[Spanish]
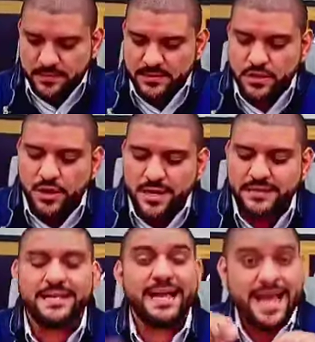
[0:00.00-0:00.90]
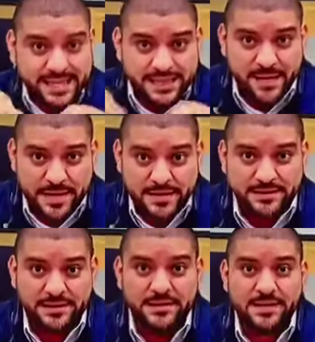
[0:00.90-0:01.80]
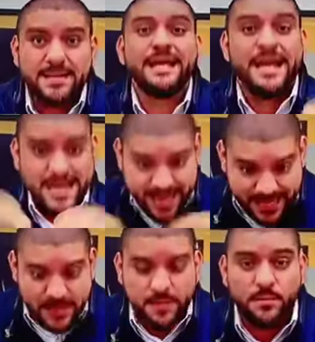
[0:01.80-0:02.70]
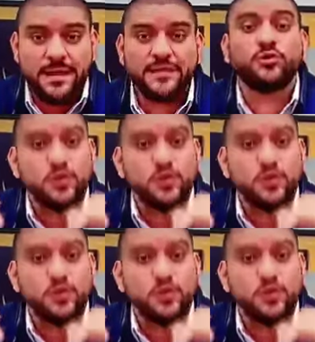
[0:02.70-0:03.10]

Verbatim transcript: señores, esta vez, en este momento,